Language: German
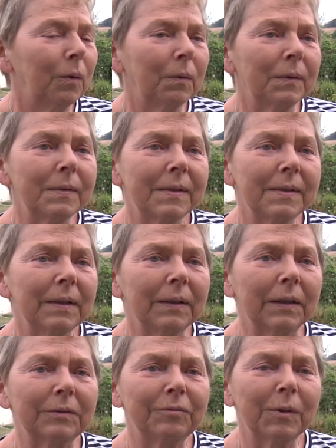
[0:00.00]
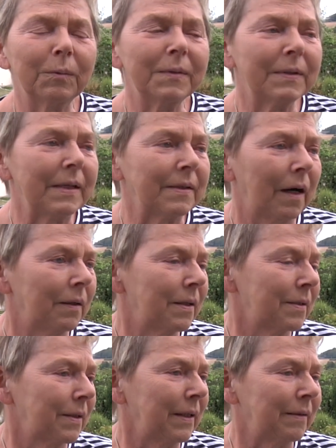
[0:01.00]
Und sie hat für uns jetzt
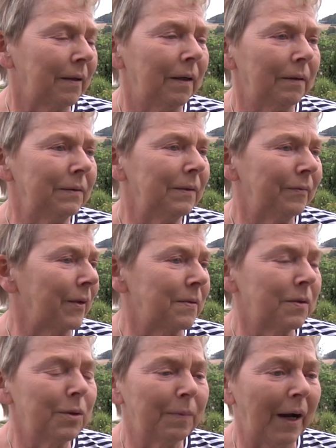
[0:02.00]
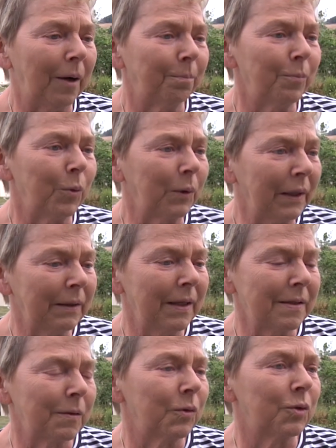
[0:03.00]
alles getan, was überhaupt
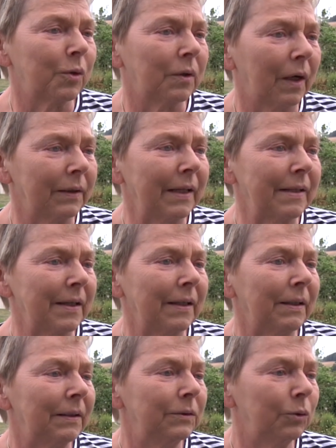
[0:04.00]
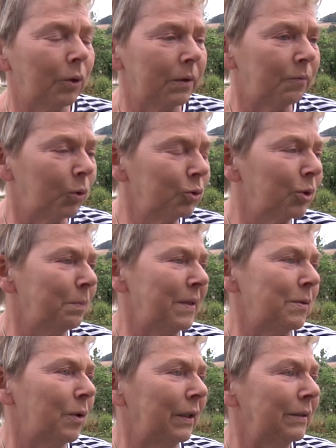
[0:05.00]
möglich ist und sogar jetzt eine neue Wohnung
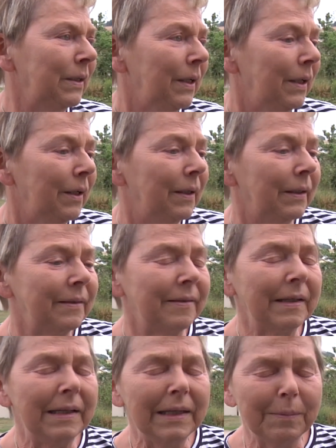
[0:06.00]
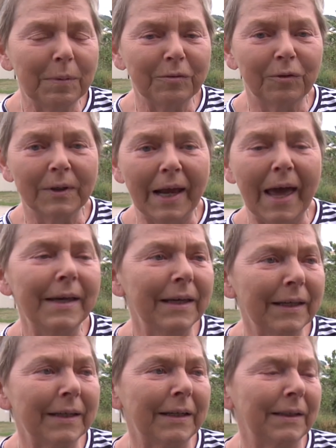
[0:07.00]
besorgt. Sie liebevoll
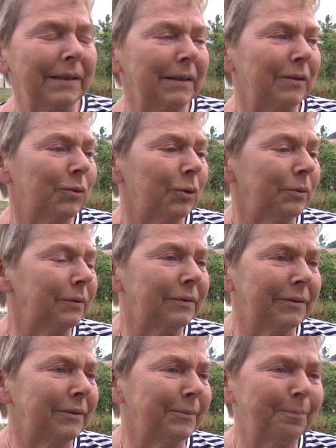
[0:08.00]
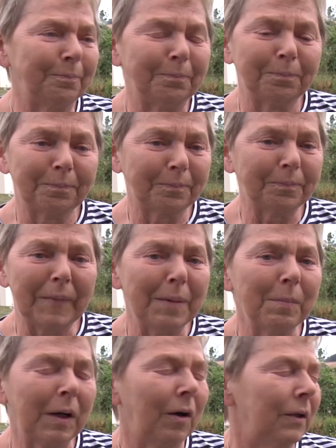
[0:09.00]
eingerichtet und
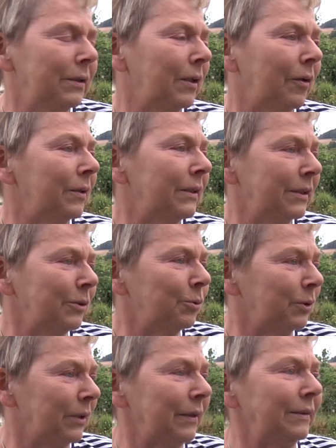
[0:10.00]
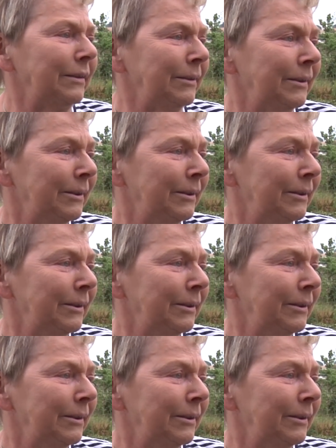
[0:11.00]
man kann ihr gar nicht genug danken.